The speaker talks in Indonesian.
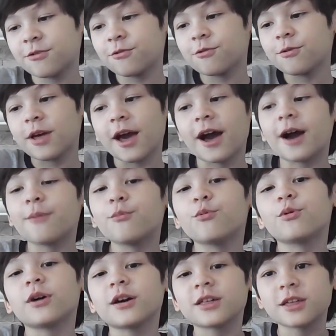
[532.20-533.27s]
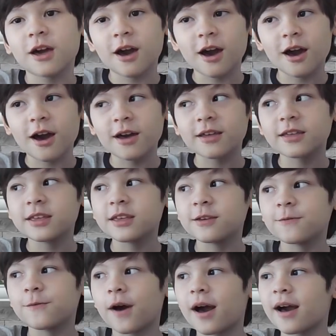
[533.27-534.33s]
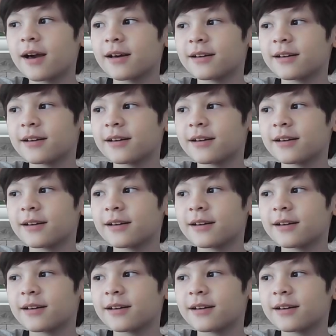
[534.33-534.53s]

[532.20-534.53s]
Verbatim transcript: you ya Bunga Syahifa.